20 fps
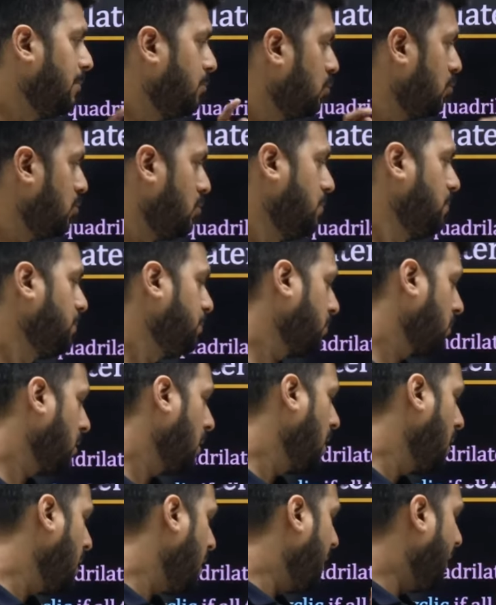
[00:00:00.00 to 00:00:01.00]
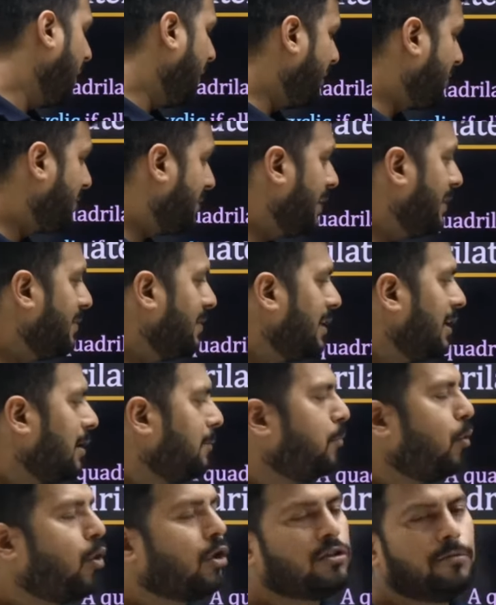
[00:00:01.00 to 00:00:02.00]
सुनो इसके अंदर एक
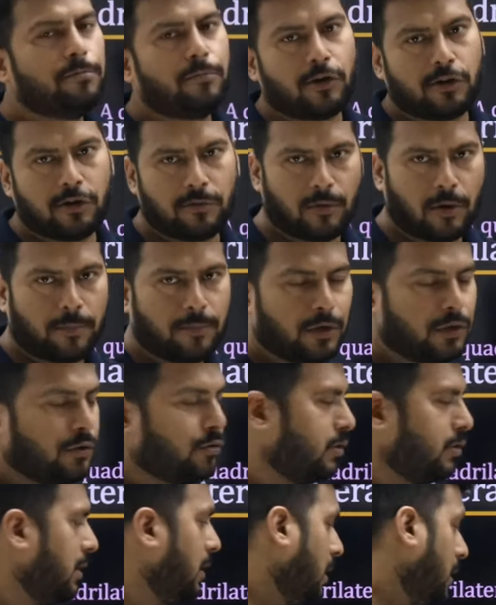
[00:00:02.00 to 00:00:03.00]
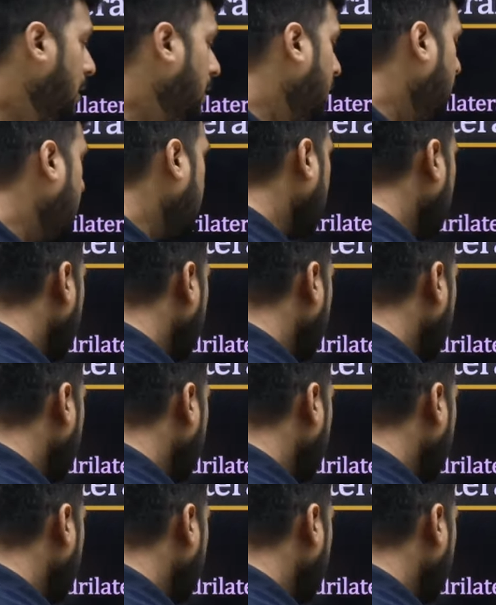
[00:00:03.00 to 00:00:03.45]
बहुत इंपॉर्टेंट प्रॉपर्टी होती है कि